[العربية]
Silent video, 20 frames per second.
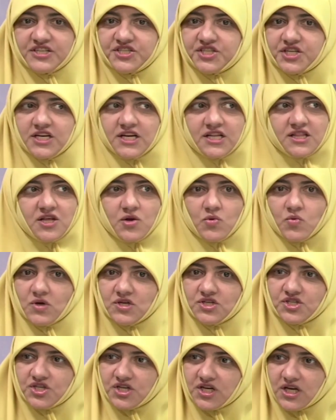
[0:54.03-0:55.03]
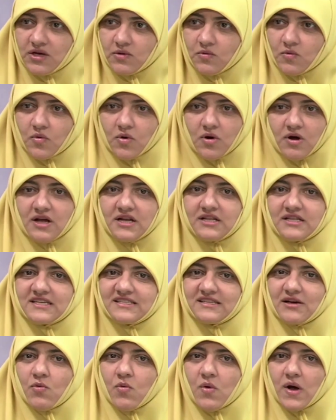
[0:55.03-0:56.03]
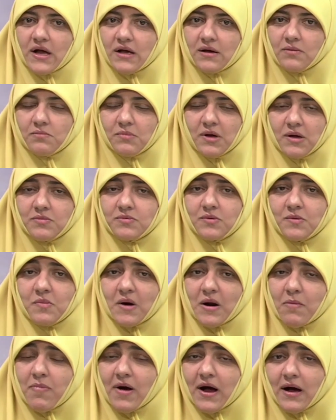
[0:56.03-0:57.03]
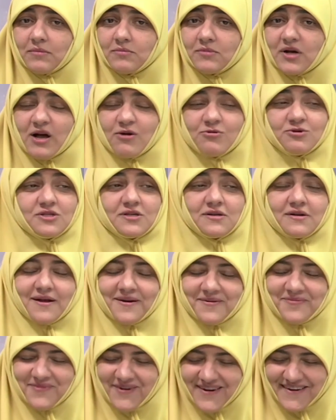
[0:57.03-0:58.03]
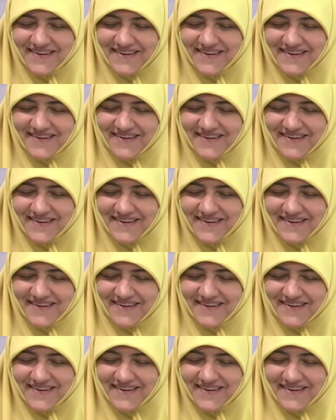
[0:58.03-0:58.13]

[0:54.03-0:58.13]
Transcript: 2022 وراجل تزوج باربعه اتجوز الاربعه